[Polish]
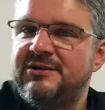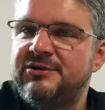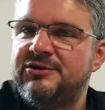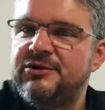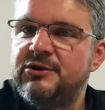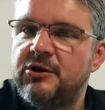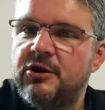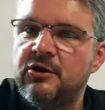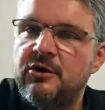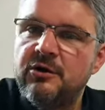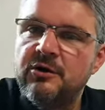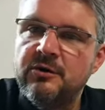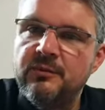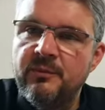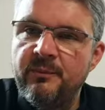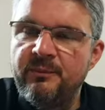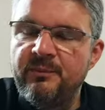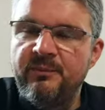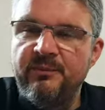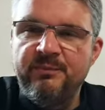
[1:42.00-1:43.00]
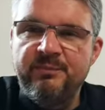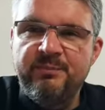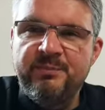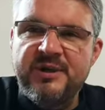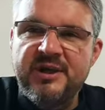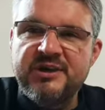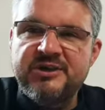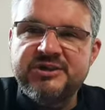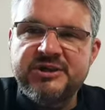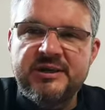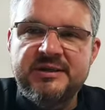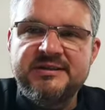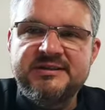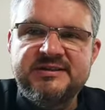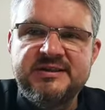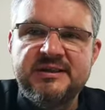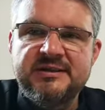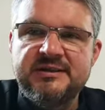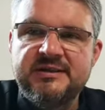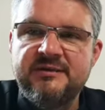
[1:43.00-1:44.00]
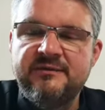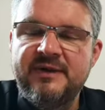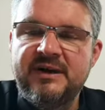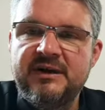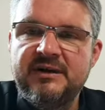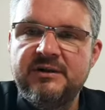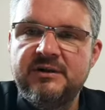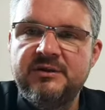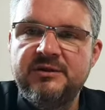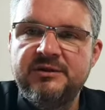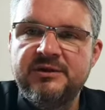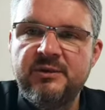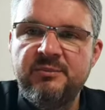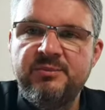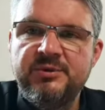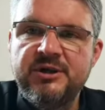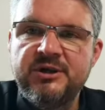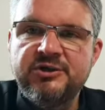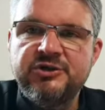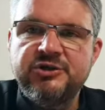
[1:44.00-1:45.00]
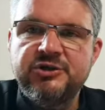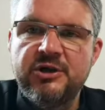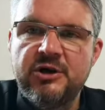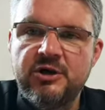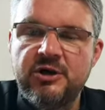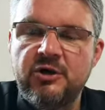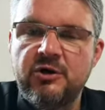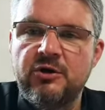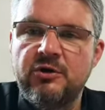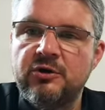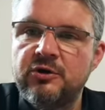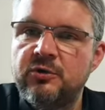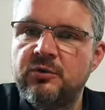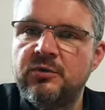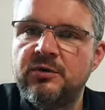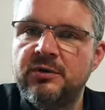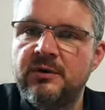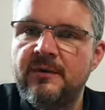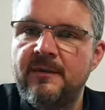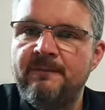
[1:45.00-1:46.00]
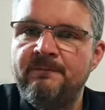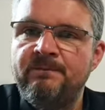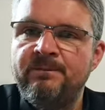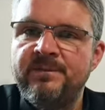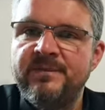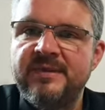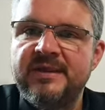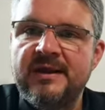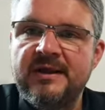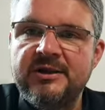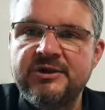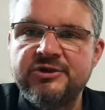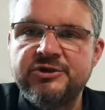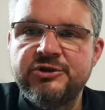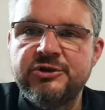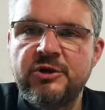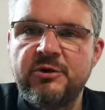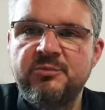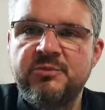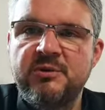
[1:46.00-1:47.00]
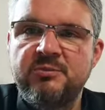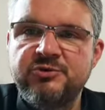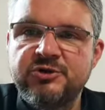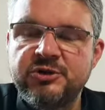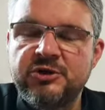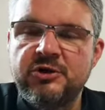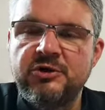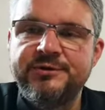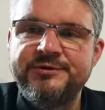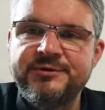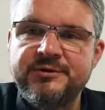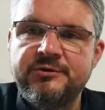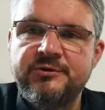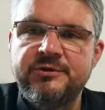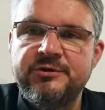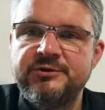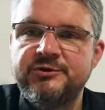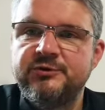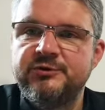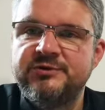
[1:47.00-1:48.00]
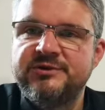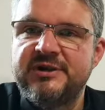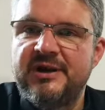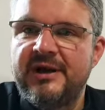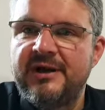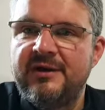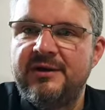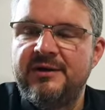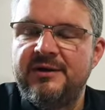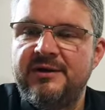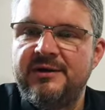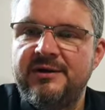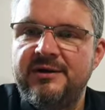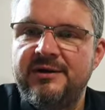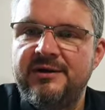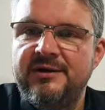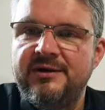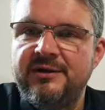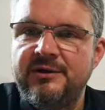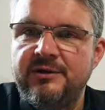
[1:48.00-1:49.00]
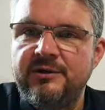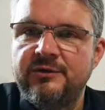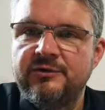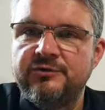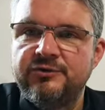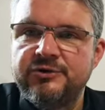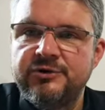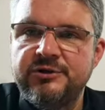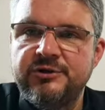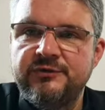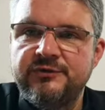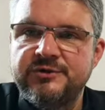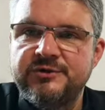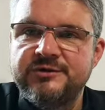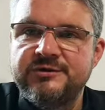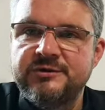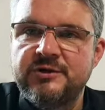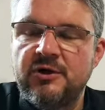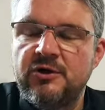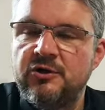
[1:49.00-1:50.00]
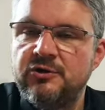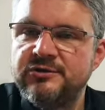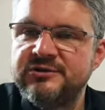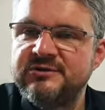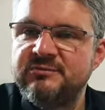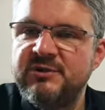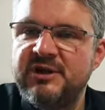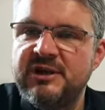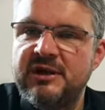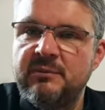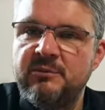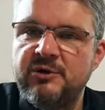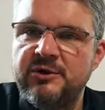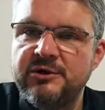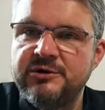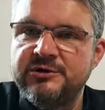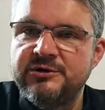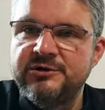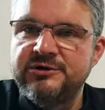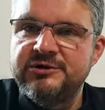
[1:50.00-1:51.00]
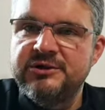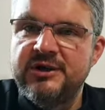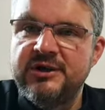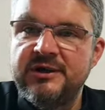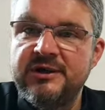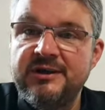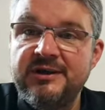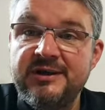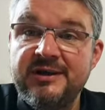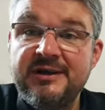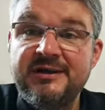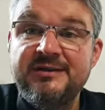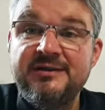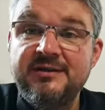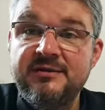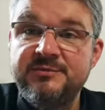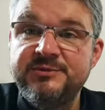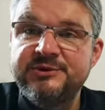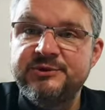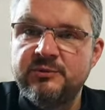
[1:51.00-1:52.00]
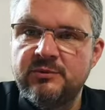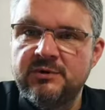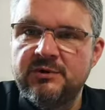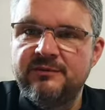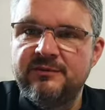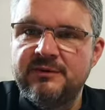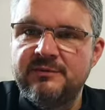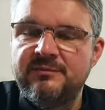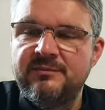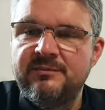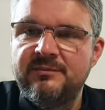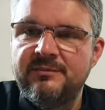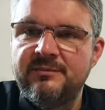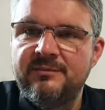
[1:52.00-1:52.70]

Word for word: Tylko pierwsza inicjatywa, ten pierwszy krok, ruch należy do mnie. Przychodzę do Jezusa i On czyni wszystko. On zmienia moje życie. Jednym słowem.